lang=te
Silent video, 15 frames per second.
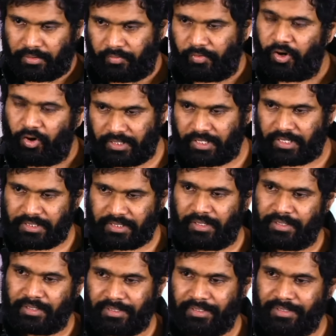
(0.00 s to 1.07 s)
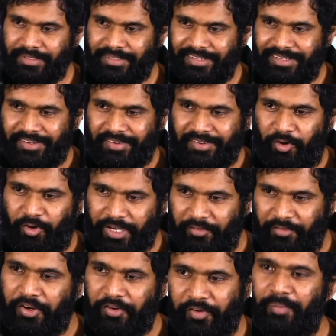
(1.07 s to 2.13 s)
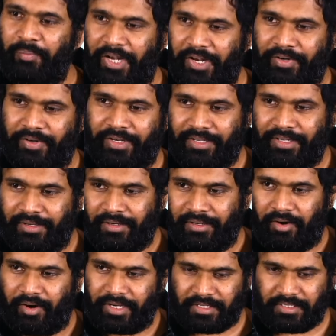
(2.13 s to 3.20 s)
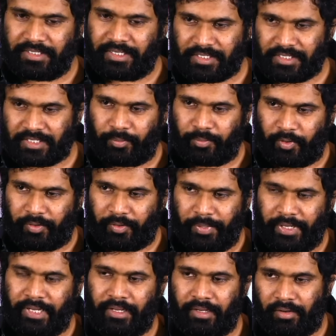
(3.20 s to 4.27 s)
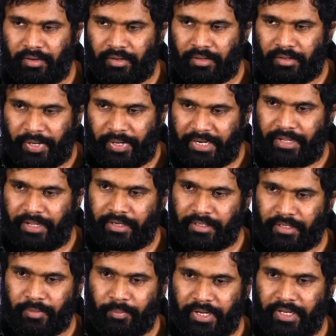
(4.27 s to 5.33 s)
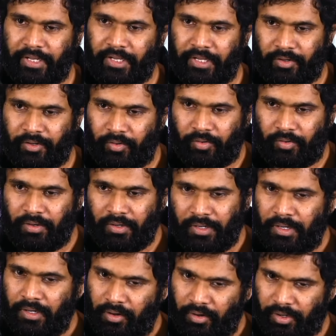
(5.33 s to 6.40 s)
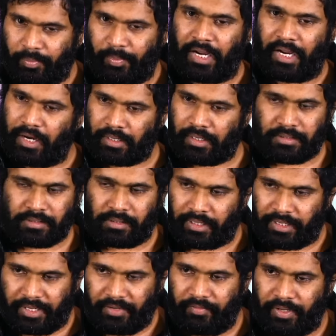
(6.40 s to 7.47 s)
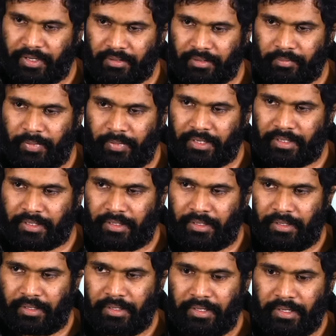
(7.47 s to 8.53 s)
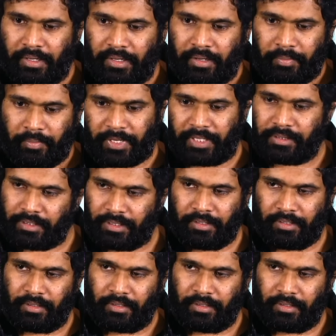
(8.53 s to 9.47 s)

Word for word: వీ గోట్ ద రిజల్ట్ ఎవ్రీ వన్ బిలీవ్డ్ నాట్ ఇట్స్ జస్ట్ అబౌట్ మీ ఆర్ మై డైరెక్టర్ మై హీరో ఆర్ మై ఆర్టిస్ట్ ఆర్ ఎనీ వన్ బట్ ప్రతి